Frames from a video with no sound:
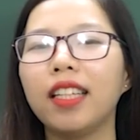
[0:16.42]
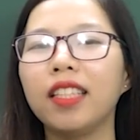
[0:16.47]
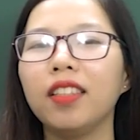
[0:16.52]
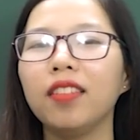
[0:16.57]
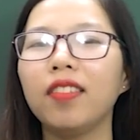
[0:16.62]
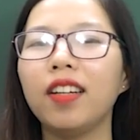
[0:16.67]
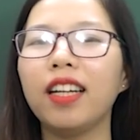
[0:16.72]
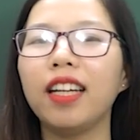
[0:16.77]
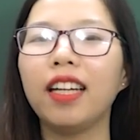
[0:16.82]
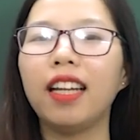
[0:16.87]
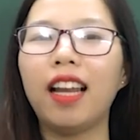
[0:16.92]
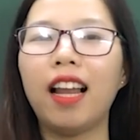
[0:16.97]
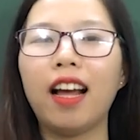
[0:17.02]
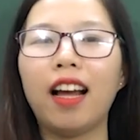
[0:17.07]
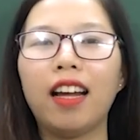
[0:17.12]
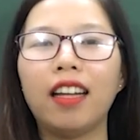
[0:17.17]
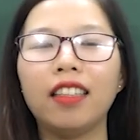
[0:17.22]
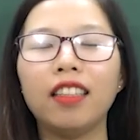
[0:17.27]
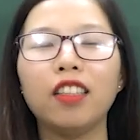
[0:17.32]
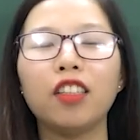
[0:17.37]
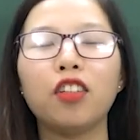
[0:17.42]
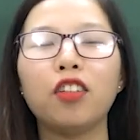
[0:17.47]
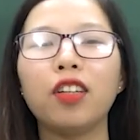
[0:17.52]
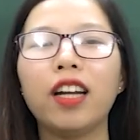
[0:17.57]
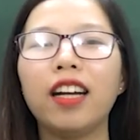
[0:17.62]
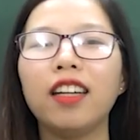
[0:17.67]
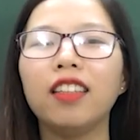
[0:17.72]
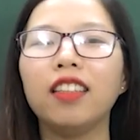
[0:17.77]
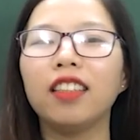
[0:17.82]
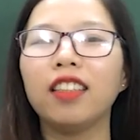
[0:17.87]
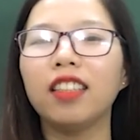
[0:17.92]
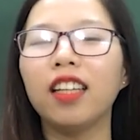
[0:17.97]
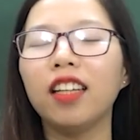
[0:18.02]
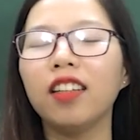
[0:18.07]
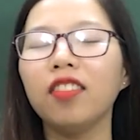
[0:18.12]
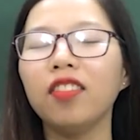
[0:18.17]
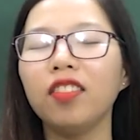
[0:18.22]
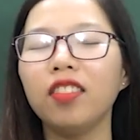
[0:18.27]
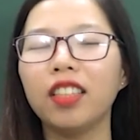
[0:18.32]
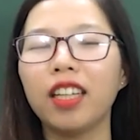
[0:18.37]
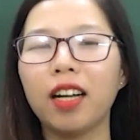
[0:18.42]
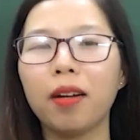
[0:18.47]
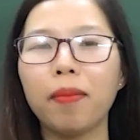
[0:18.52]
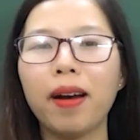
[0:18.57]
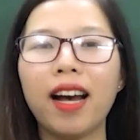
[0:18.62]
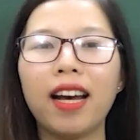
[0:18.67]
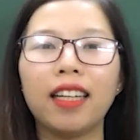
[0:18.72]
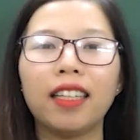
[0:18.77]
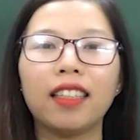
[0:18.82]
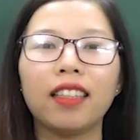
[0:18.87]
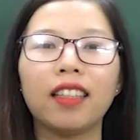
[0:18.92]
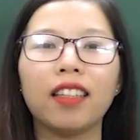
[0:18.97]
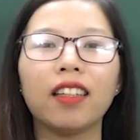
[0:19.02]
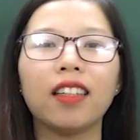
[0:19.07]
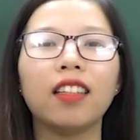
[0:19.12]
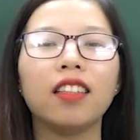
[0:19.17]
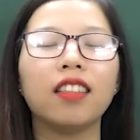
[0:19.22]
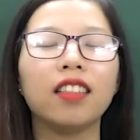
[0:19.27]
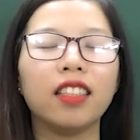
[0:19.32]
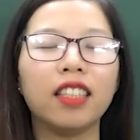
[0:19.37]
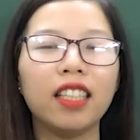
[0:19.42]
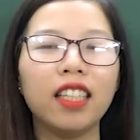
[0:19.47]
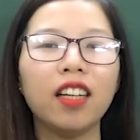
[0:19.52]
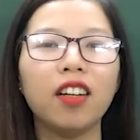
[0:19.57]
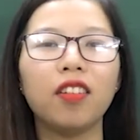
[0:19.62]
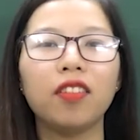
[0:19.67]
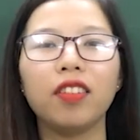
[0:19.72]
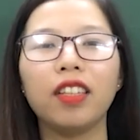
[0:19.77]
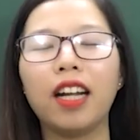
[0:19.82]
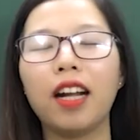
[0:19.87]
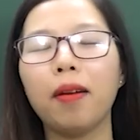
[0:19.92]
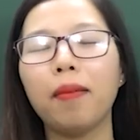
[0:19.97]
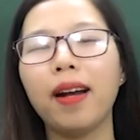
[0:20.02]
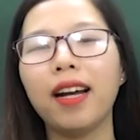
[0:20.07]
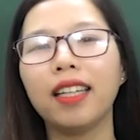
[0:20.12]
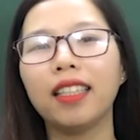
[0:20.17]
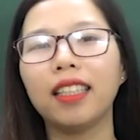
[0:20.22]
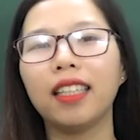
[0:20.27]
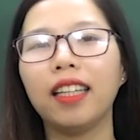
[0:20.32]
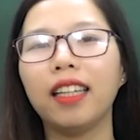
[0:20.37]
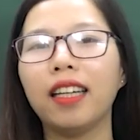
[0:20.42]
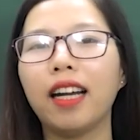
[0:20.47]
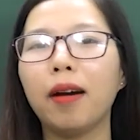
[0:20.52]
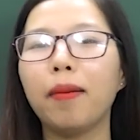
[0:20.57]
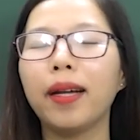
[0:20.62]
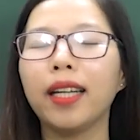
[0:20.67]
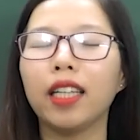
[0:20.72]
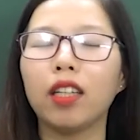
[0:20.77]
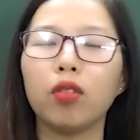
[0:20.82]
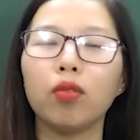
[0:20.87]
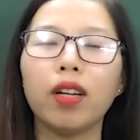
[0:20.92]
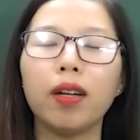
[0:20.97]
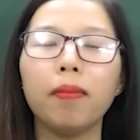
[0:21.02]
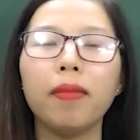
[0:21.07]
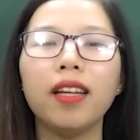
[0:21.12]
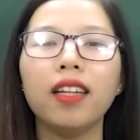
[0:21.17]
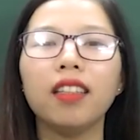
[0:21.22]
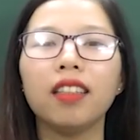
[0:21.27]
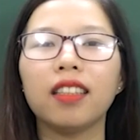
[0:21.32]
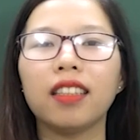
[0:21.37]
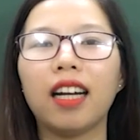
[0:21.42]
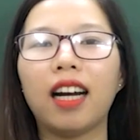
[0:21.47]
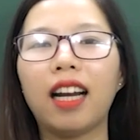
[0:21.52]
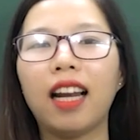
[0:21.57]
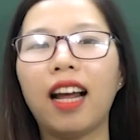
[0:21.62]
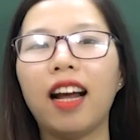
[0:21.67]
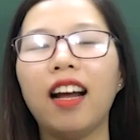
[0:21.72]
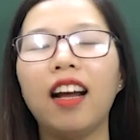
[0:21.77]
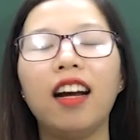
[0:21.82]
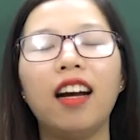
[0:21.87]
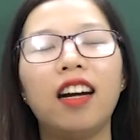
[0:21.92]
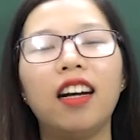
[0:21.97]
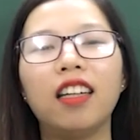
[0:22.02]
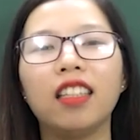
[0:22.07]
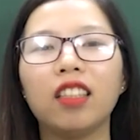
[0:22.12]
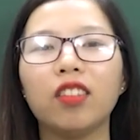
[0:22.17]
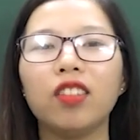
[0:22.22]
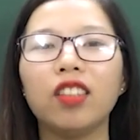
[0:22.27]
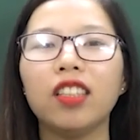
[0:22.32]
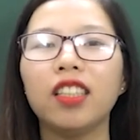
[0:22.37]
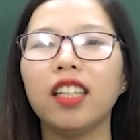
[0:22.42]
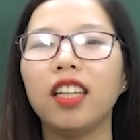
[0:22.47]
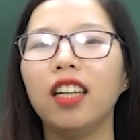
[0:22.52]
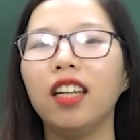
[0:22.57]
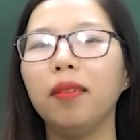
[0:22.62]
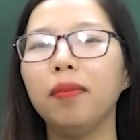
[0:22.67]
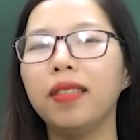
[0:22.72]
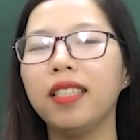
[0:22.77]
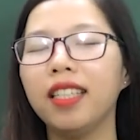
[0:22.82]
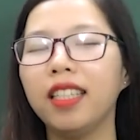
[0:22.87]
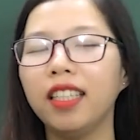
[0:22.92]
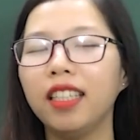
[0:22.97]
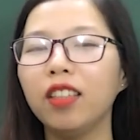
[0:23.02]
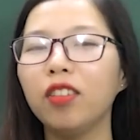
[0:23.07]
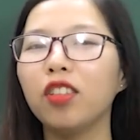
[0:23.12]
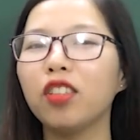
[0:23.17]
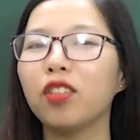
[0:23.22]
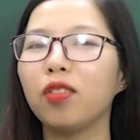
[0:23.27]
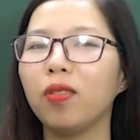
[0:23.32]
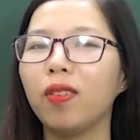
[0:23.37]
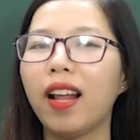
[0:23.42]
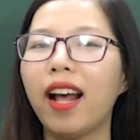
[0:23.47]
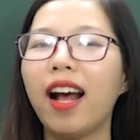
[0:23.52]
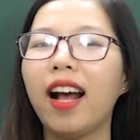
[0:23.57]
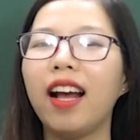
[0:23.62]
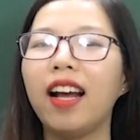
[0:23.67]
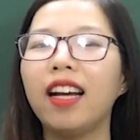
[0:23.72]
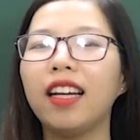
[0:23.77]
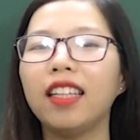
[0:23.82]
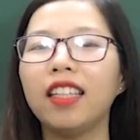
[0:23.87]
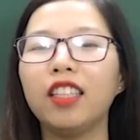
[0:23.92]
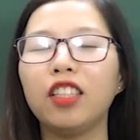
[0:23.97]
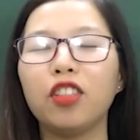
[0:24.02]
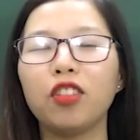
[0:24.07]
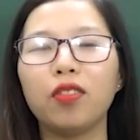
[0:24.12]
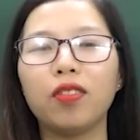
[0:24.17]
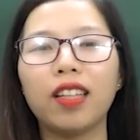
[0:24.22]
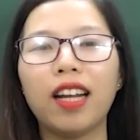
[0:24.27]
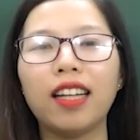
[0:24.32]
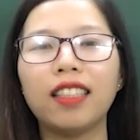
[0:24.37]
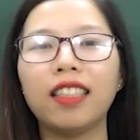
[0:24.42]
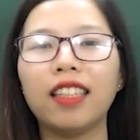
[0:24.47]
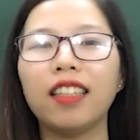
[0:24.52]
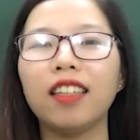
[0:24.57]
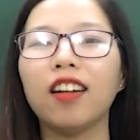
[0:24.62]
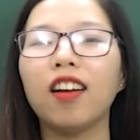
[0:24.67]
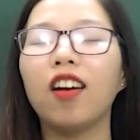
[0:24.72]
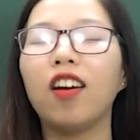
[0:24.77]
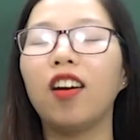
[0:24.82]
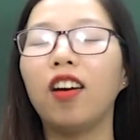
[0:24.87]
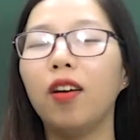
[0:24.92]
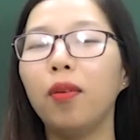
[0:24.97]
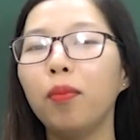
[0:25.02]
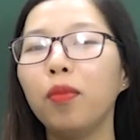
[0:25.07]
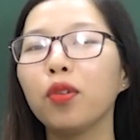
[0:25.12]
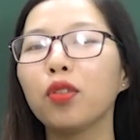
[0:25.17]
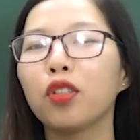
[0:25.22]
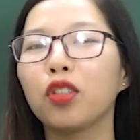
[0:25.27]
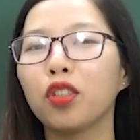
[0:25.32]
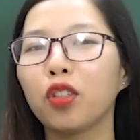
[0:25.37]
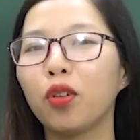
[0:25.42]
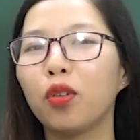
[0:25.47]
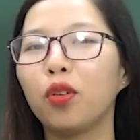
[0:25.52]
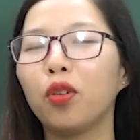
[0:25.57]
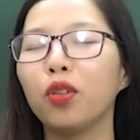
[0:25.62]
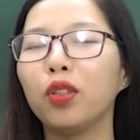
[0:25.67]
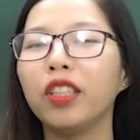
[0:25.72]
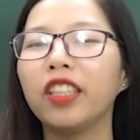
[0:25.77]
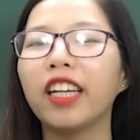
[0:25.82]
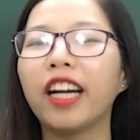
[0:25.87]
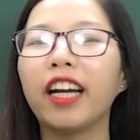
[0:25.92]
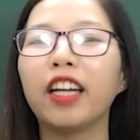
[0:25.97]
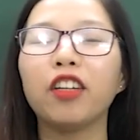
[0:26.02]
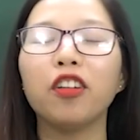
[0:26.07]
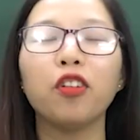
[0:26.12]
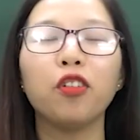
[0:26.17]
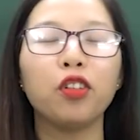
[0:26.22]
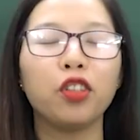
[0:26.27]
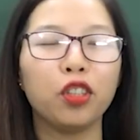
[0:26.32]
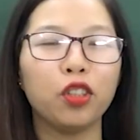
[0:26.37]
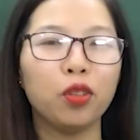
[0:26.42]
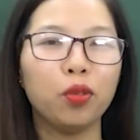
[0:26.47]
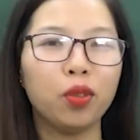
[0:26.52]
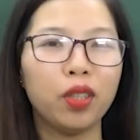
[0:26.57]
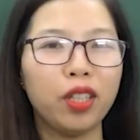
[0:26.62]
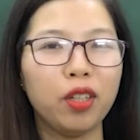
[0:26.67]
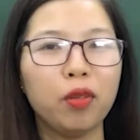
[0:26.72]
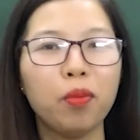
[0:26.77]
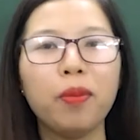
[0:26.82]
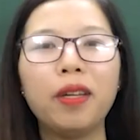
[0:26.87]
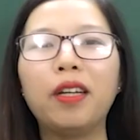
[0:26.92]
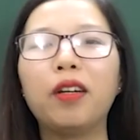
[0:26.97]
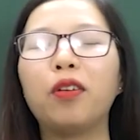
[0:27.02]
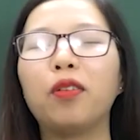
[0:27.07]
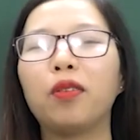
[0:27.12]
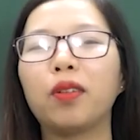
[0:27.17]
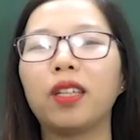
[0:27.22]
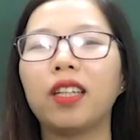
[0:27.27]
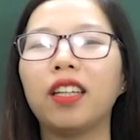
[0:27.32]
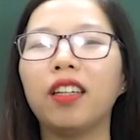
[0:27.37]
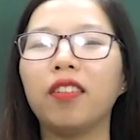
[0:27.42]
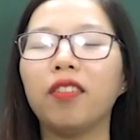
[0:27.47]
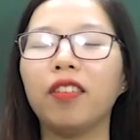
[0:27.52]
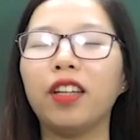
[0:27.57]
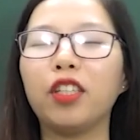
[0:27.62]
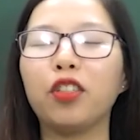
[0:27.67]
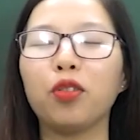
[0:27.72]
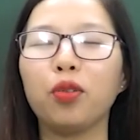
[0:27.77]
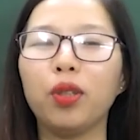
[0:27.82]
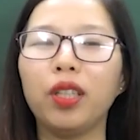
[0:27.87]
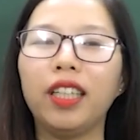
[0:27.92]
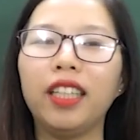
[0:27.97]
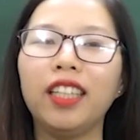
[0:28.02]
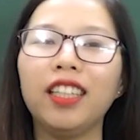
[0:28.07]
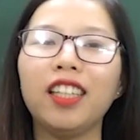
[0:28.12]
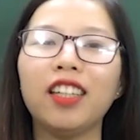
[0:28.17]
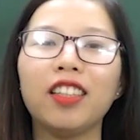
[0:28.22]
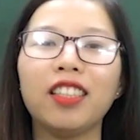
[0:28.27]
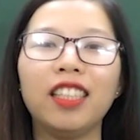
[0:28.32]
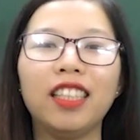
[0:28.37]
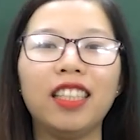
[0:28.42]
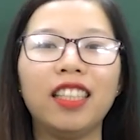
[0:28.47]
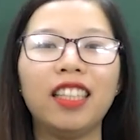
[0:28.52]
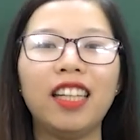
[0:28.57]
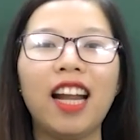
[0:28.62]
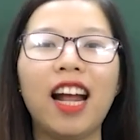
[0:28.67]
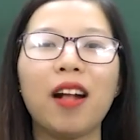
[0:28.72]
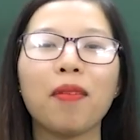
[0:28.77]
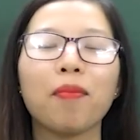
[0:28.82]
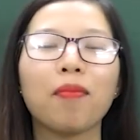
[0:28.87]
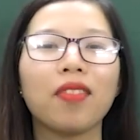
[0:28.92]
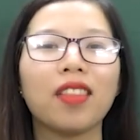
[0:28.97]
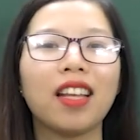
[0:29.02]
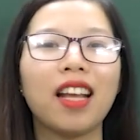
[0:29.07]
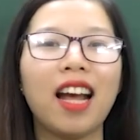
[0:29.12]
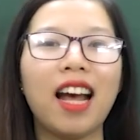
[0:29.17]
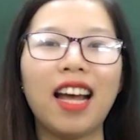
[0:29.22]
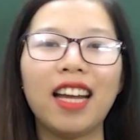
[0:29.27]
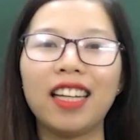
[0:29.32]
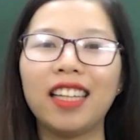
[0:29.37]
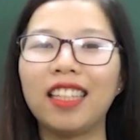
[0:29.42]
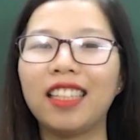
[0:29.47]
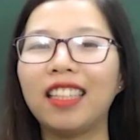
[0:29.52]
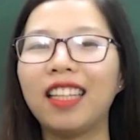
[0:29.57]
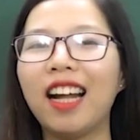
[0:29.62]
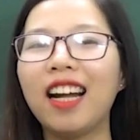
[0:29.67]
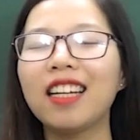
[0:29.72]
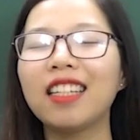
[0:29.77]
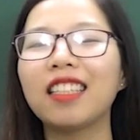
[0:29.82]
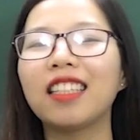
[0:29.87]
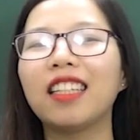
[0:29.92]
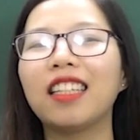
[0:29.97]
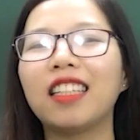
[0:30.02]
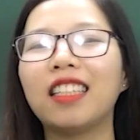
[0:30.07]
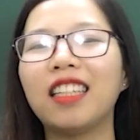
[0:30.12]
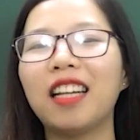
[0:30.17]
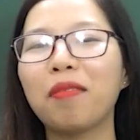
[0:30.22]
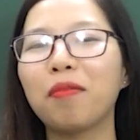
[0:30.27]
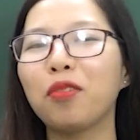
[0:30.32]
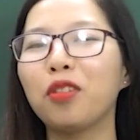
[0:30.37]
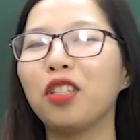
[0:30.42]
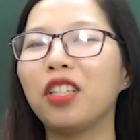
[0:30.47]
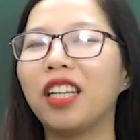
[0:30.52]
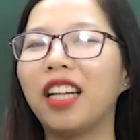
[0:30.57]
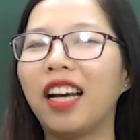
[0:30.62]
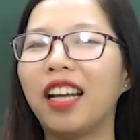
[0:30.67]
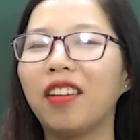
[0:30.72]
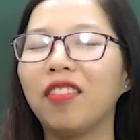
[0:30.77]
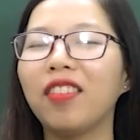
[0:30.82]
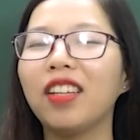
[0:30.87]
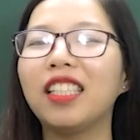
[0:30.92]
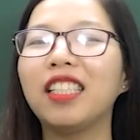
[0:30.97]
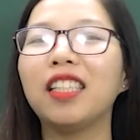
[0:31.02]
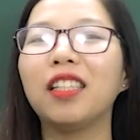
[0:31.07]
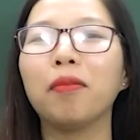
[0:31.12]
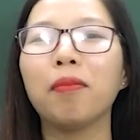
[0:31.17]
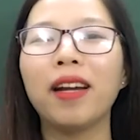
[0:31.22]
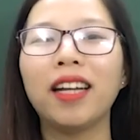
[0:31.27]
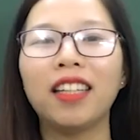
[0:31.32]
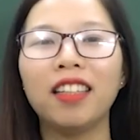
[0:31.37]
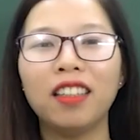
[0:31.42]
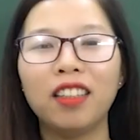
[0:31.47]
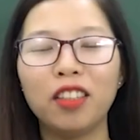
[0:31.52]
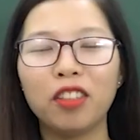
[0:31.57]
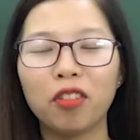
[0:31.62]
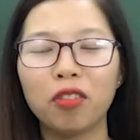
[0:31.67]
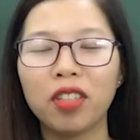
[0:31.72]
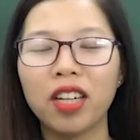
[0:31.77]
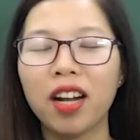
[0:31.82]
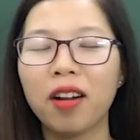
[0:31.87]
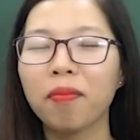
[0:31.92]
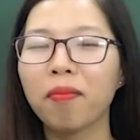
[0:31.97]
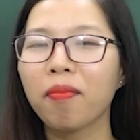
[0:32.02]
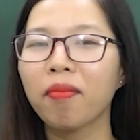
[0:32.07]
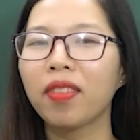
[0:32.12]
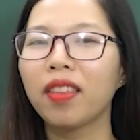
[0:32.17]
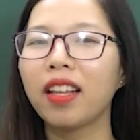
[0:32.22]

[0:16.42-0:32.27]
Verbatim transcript: Như vậy là như cô đã hướng dẫn với các bạn, giới thiệu với các bạn thì các bạn cũng đã biết được rằng là ở trong chương trình lớp 9 của chúng ta thì chúng ta sẽ có một số những cái nội dung tiêu biểu cần phải chú ý, đó chính là 2 kiệt tác, 5 truyện ngắn và 9 bài thơ đúng không?